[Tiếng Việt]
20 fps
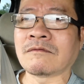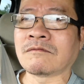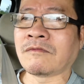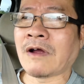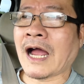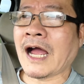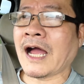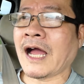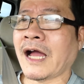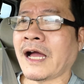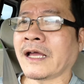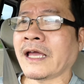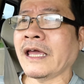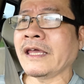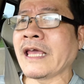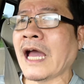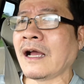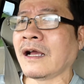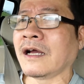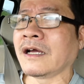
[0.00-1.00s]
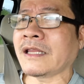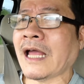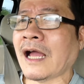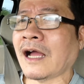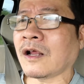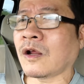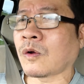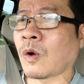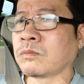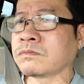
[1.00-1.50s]
và cái dân người ta
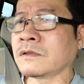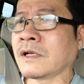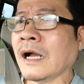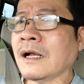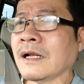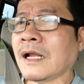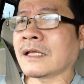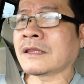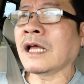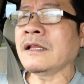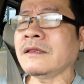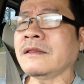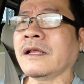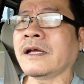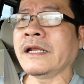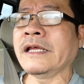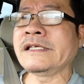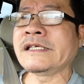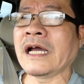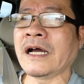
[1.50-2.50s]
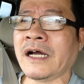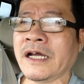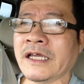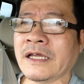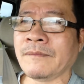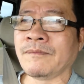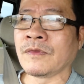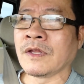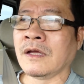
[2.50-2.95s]
cũng rất là thích đi chơi.